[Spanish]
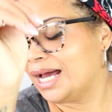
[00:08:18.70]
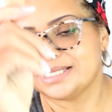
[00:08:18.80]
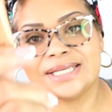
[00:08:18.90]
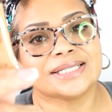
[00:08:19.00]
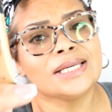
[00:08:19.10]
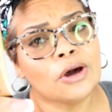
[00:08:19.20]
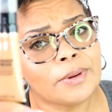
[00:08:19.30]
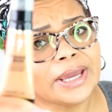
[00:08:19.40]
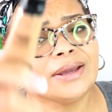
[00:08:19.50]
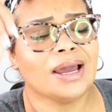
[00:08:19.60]
Así que si lo
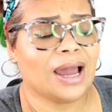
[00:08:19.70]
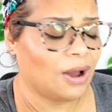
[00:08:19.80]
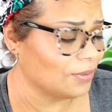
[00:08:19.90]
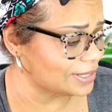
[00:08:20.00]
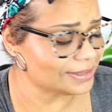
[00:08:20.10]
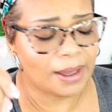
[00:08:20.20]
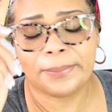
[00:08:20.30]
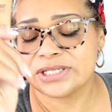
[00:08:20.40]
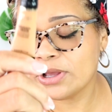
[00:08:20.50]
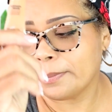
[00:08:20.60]
ven, aunque sea
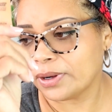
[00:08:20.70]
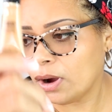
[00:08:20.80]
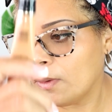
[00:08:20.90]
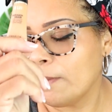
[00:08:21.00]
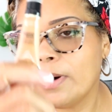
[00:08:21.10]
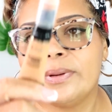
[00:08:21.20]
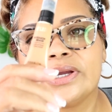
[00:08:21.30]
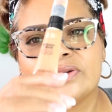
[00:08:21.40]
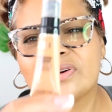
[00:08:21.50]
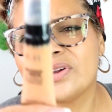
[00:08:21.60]
apreciada por cada bomba,
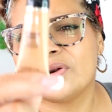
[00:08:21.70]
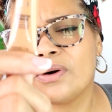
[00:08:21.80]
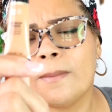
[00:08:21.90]
porque yo creo que yo lo